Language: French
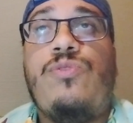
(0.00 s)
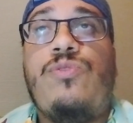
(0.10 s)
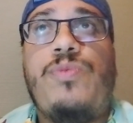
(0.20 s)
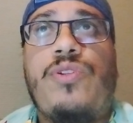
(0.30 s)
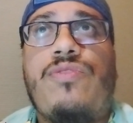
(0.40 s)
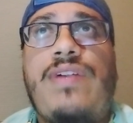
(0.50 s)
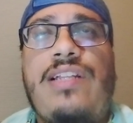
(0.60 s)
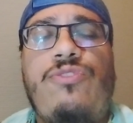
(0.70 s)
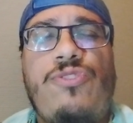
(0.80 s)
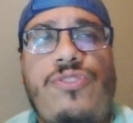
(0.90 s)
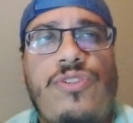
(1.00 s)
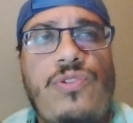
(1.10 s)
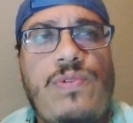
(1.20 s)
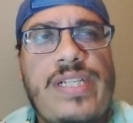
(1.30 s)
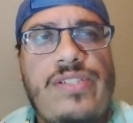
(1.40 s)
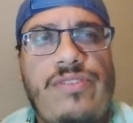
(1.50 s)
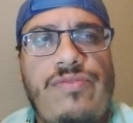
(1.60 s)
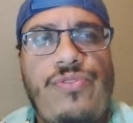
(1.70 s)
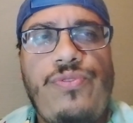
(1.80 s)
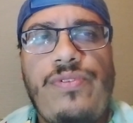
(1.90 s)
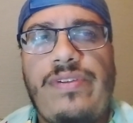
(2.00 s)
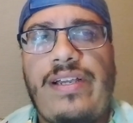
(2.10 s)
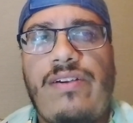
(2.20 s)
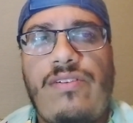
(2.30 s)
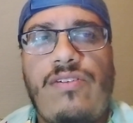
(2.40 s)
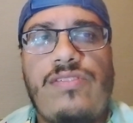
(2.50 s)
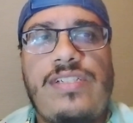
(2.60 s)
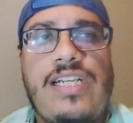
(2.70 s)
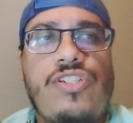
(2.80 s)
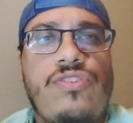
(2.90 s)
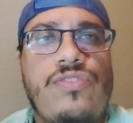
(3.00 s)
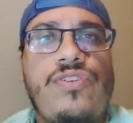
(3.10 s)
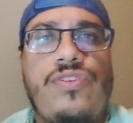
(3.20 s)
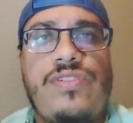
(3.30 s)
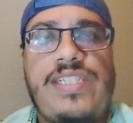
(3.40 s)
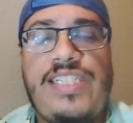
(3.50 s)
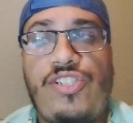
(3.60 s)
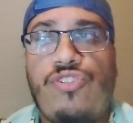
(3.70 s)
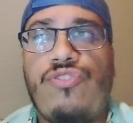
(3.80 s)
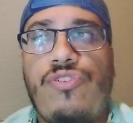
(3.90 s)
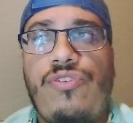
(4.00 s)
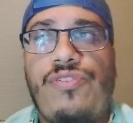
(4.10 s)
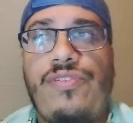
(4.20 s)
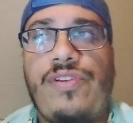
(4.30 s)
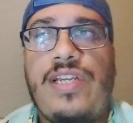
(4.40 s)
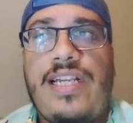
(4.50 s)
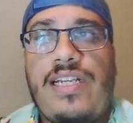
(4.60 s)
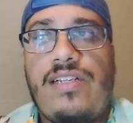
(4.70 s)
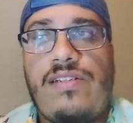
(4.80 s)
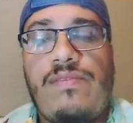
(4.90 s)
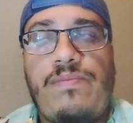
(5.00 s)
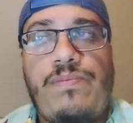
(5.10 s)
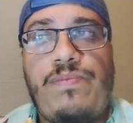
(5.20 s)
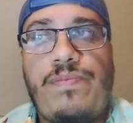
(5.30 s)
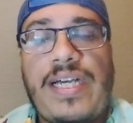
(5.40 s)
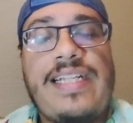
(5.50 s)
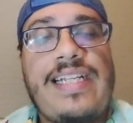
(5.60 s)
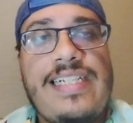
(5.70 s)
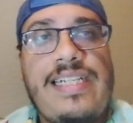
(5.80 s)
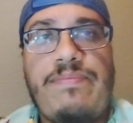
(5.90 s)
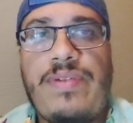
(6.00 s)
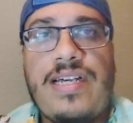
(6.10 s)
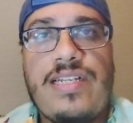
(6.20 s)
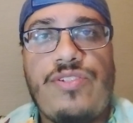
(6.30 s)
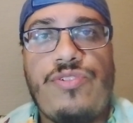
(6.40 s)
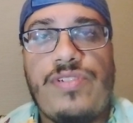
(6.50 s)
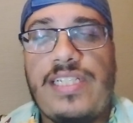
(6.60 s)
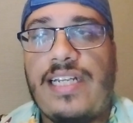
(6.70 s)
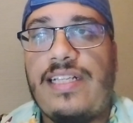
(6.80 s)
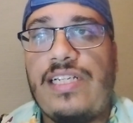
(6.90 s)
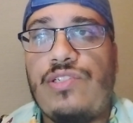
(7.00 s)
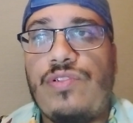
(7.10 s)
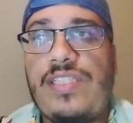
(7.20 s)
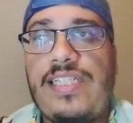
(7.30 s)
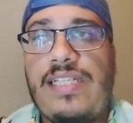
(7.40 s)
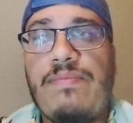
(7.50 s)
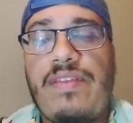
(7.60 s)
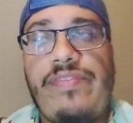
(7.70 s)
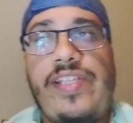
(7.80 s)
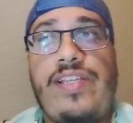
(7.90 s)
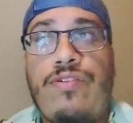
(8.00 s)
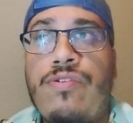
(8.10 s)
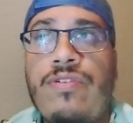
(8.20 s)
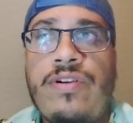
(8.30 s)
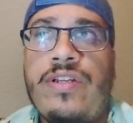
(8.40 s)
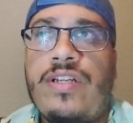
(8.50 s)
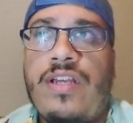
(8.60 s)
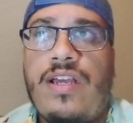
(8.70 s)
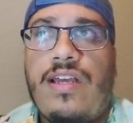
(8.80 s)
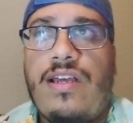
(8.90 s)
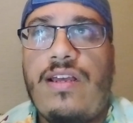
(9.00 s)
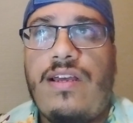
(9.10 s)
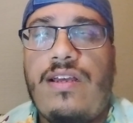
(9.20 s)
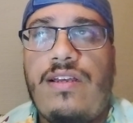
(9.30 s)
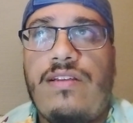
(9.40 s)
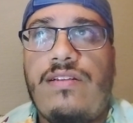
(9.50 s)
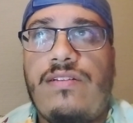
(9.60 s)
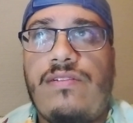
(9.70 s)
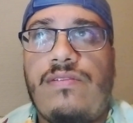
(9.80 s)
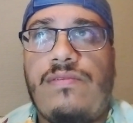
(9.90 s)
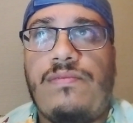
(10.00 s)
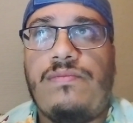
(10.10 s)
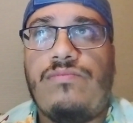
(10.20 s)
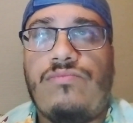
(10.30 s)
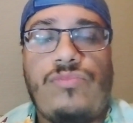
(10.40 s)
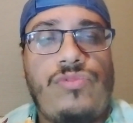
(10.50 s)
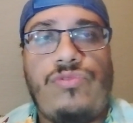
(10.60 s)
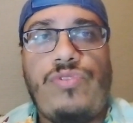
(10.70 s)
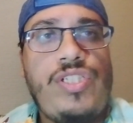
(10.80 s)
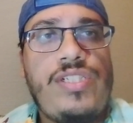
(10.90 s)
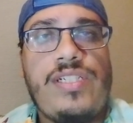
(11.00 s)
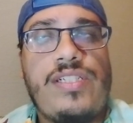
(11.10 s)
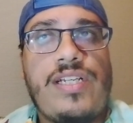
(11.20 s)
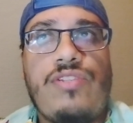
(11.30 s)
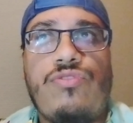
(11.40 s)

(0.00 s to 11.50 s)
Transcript: où je me retrouve avec 200, 300 vues, en sachant que si je ne partagez pas sur certains autres sites mes vidéos. Euh, oui, ça serait